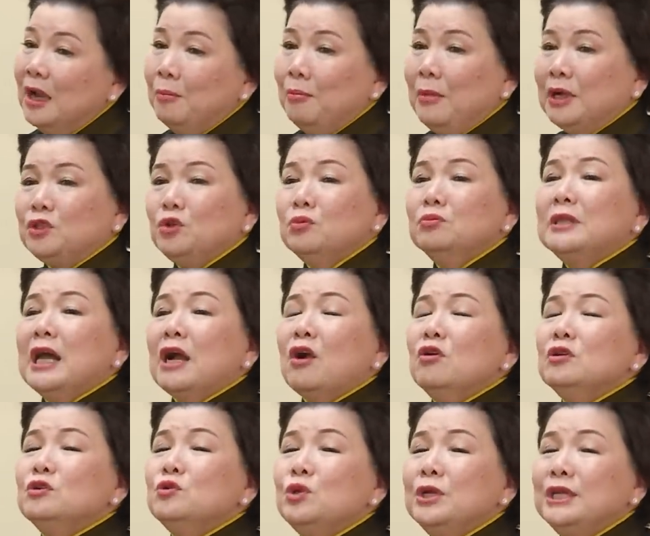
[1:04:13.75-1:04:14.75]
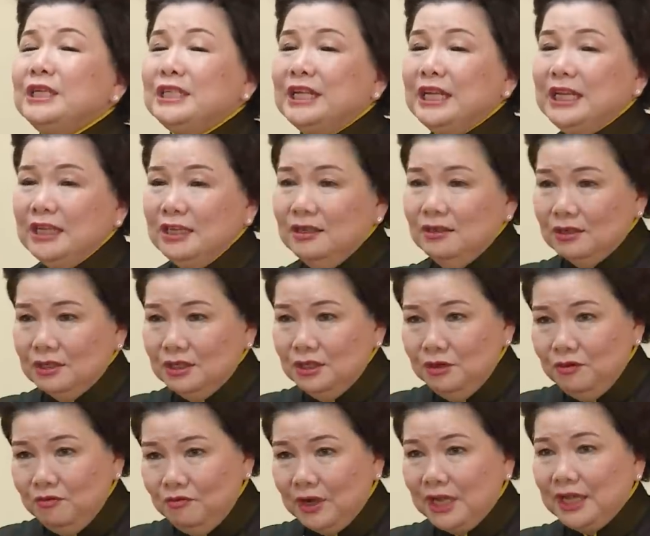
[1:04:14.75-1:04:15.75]
mà chúng ta có duy trì được
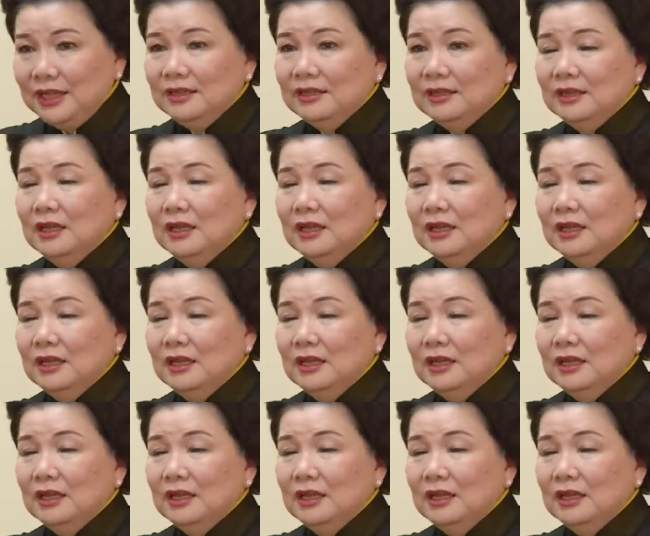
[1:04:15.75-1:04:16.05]
như vậy